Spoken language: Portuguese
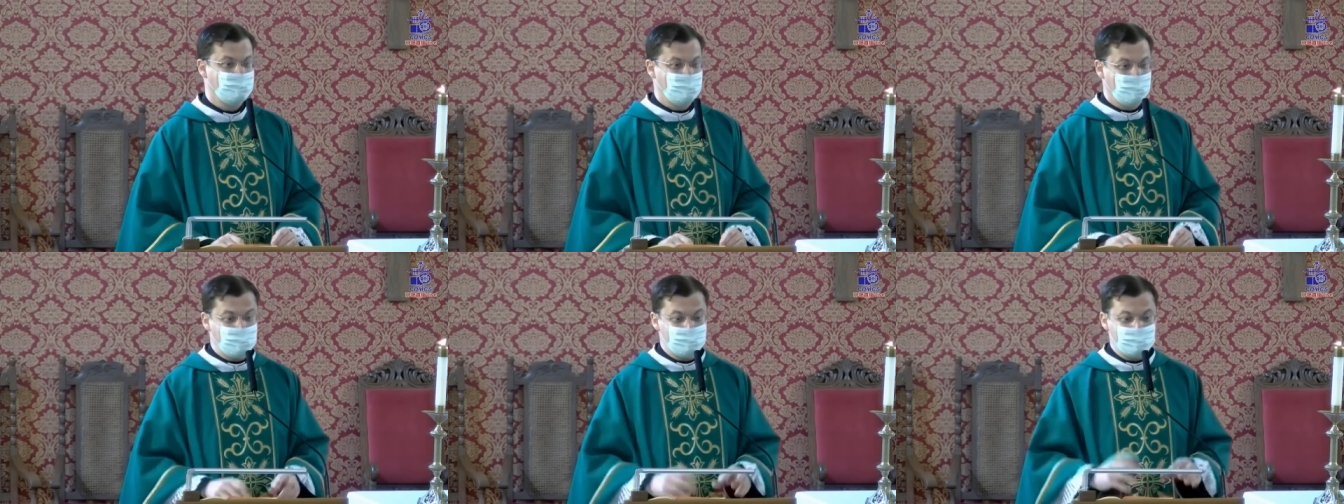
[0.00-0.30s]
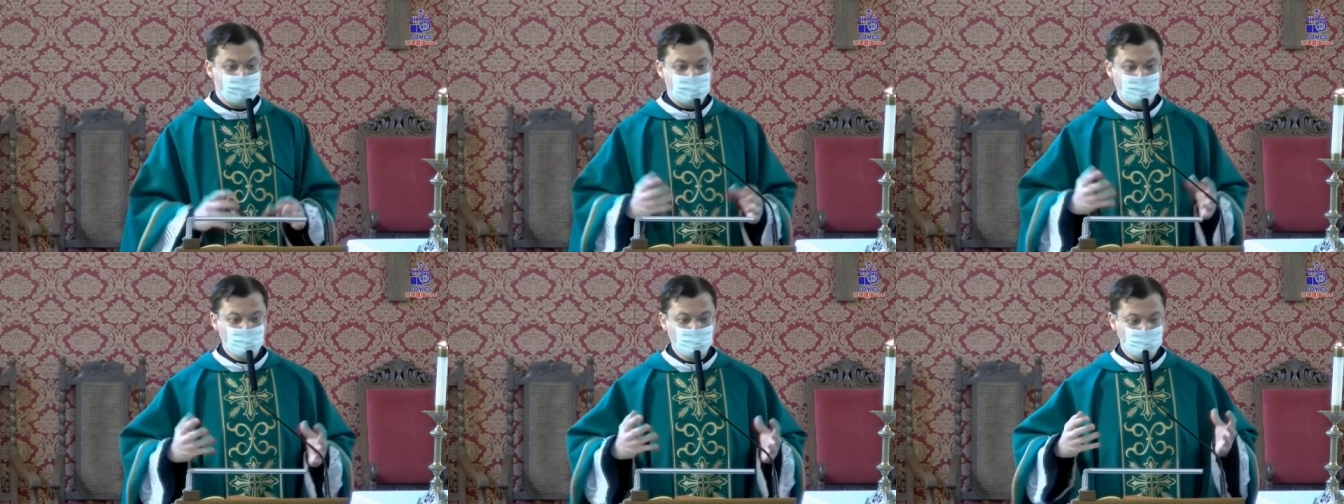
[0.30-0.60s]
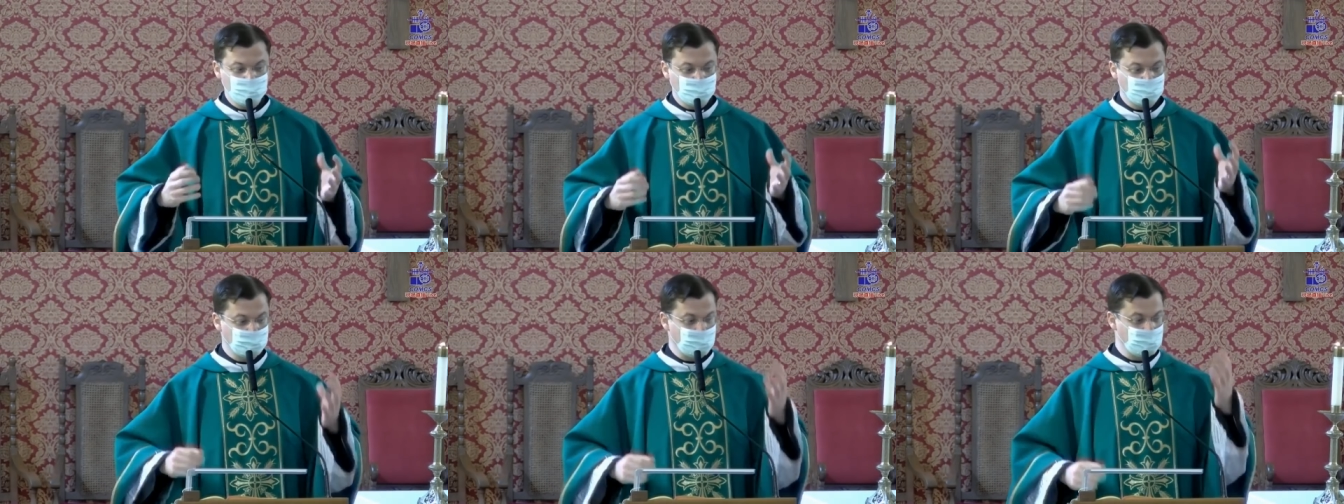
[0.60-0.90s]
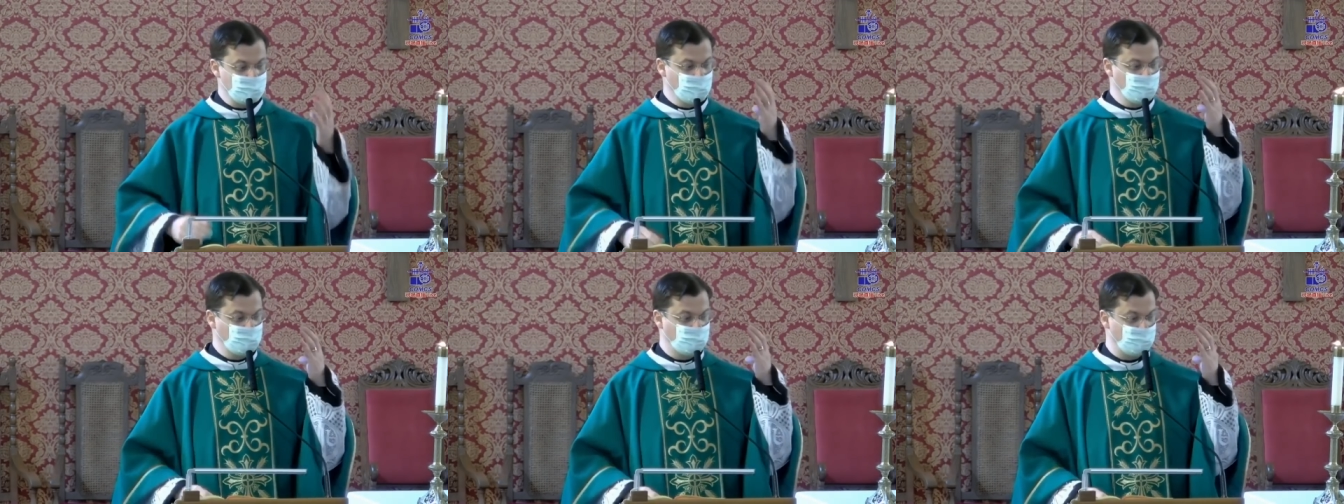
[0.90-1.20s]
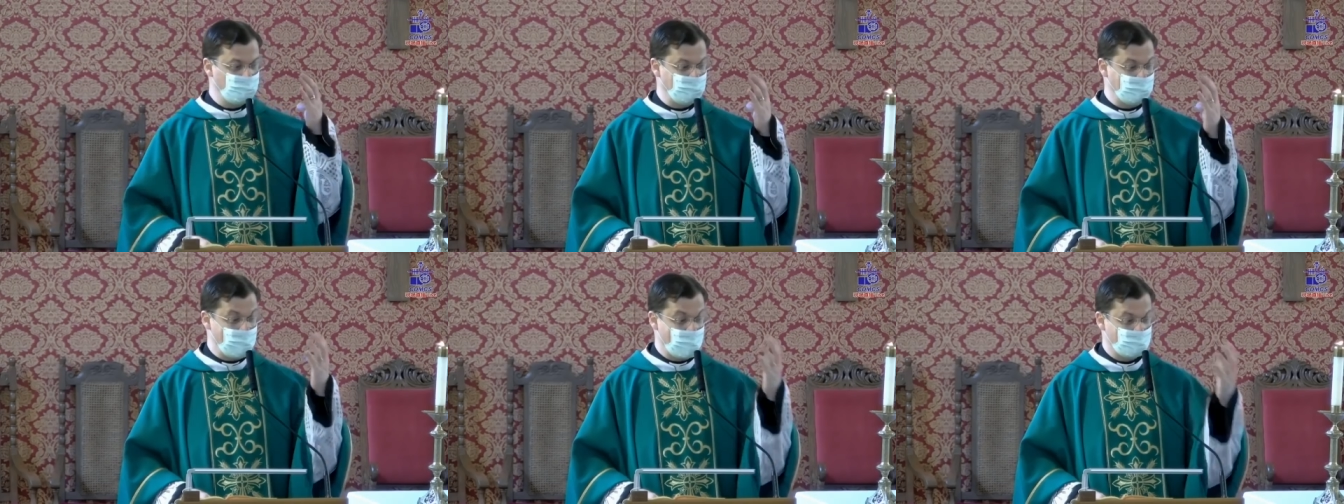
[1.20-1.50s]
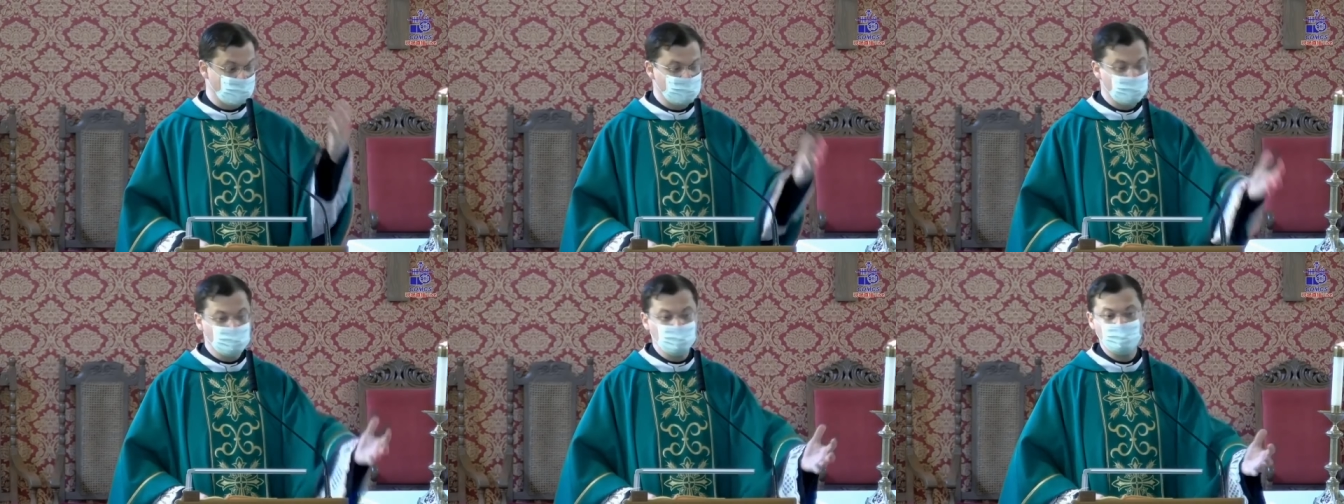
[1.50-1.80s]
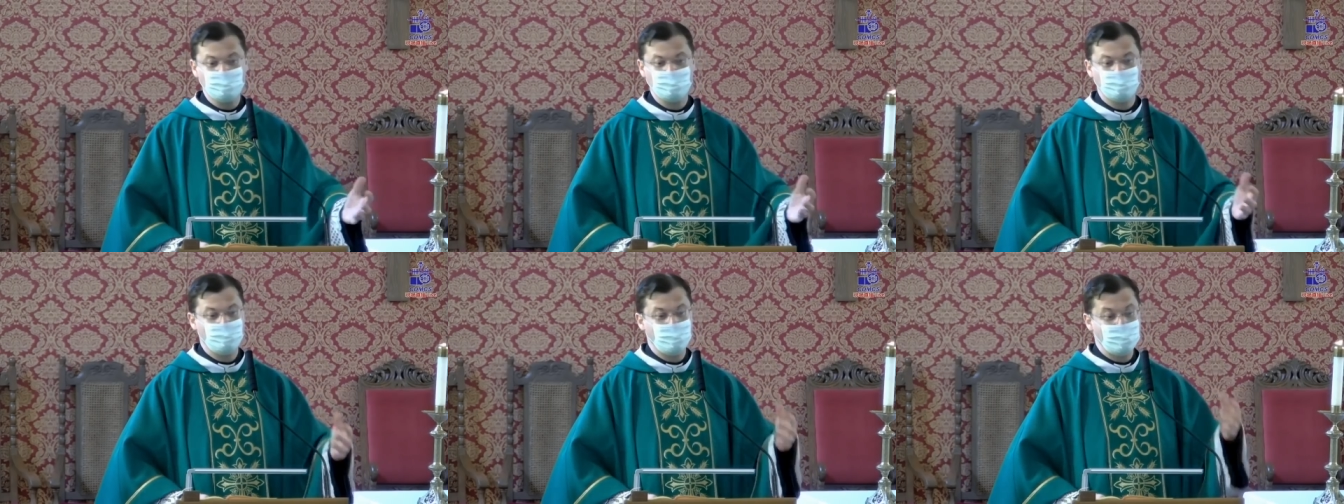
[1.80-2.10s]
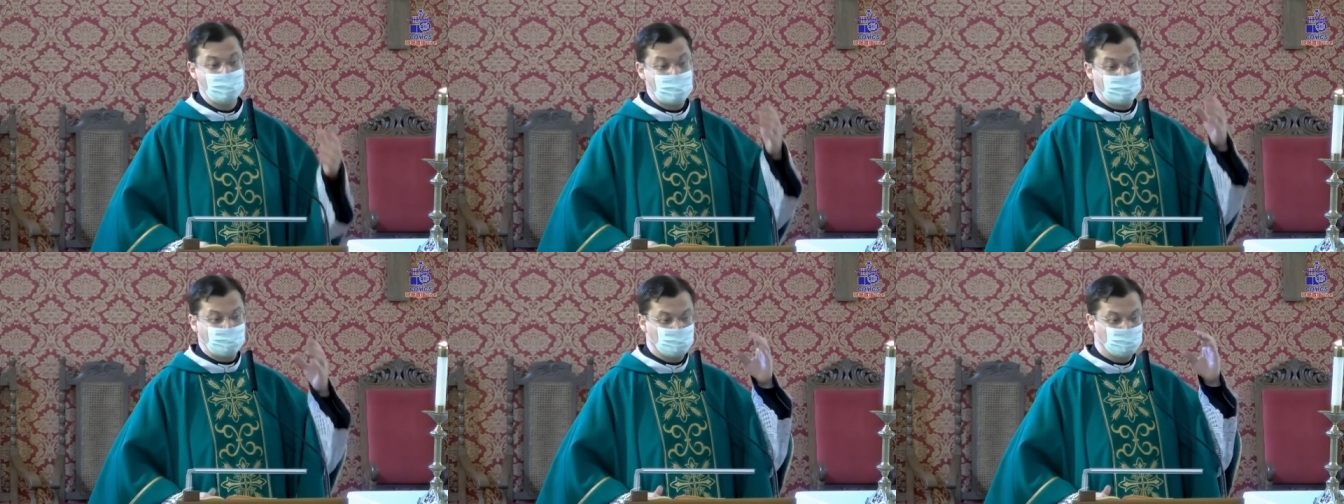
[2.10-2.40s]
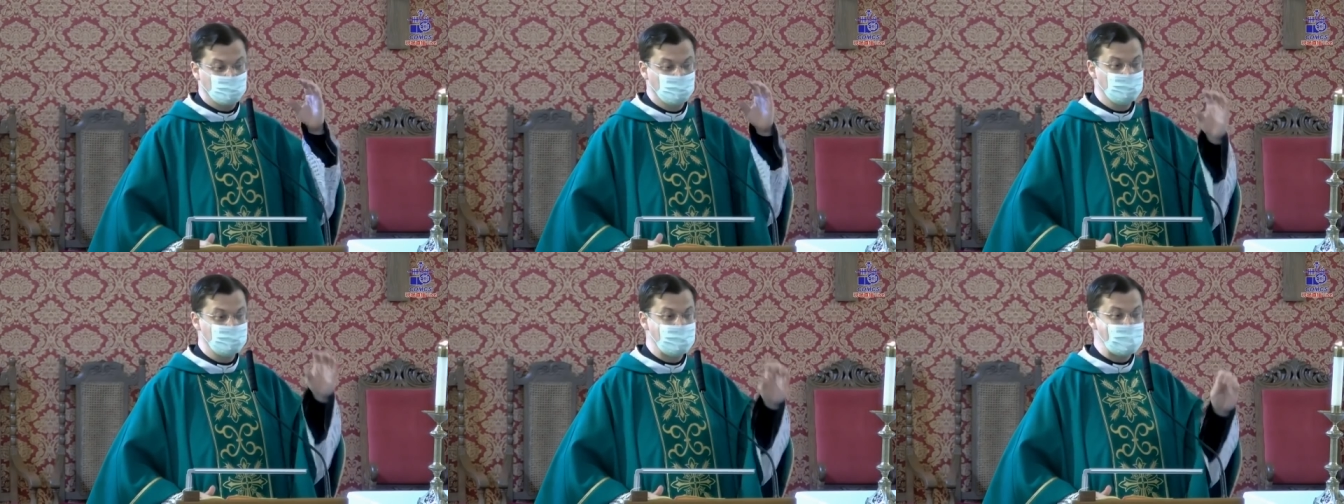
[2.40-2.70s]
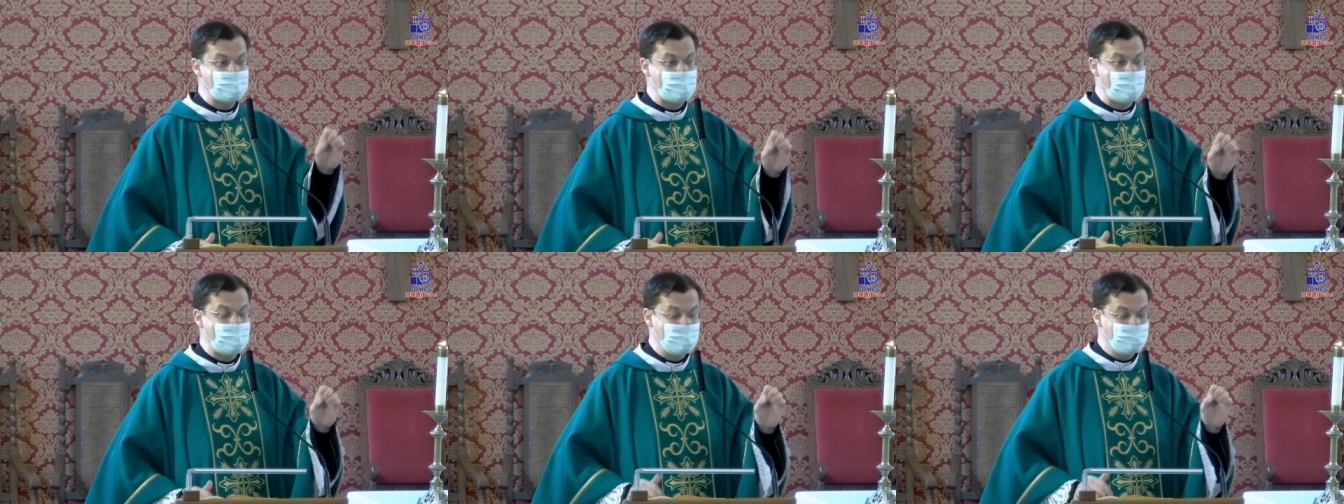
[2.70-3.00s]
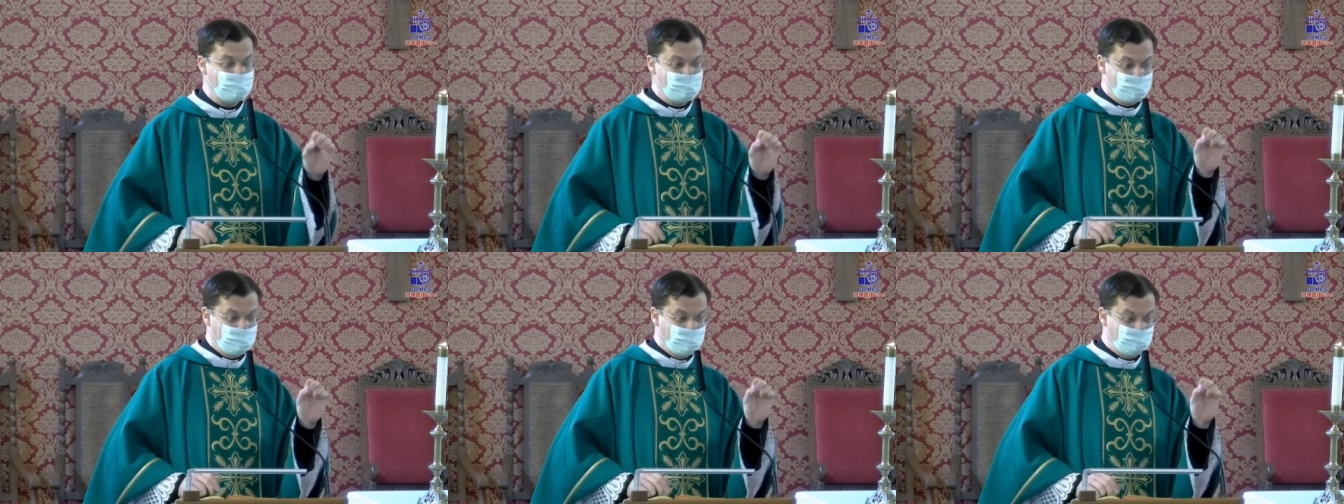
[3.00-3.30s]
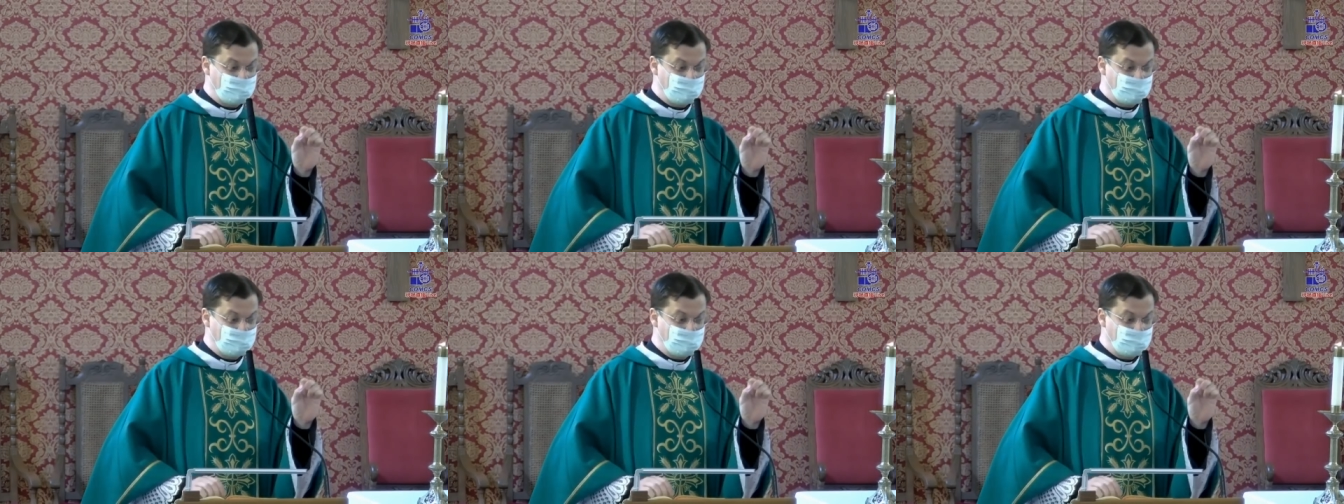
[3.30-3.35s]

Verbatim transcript: Esse anúncio da multiplicação dos pães, do maná,